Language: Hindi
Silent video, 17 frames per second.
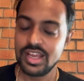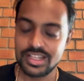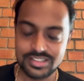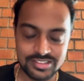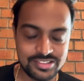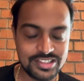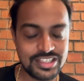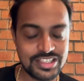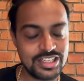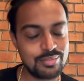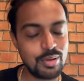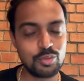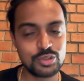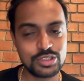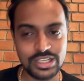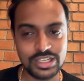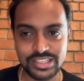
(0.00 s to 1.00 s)
इससे ज्यादा मैं
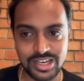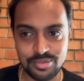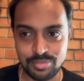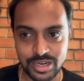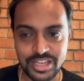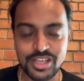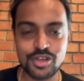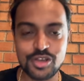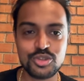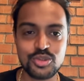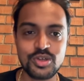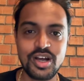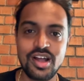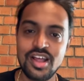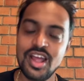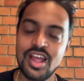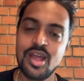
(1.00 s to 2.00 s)
आपको ज्यादा लंबा नहीं
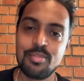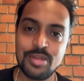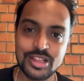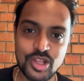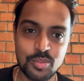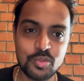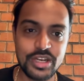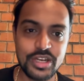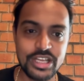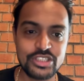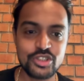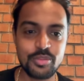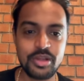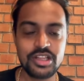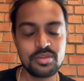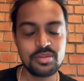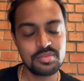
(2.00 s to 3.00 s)
खींचूंगा मिलता आपको नेक्स्ट
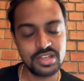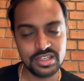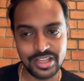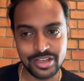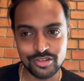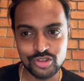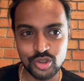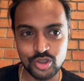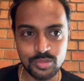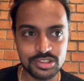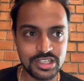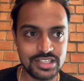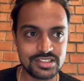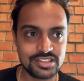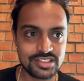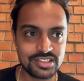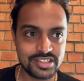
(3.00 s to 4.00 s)
में तो थैंक यू सो मच
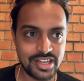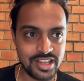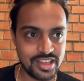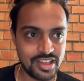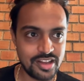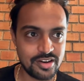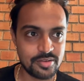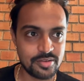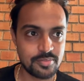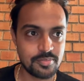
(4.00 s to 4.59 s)
गाइज टेक केयर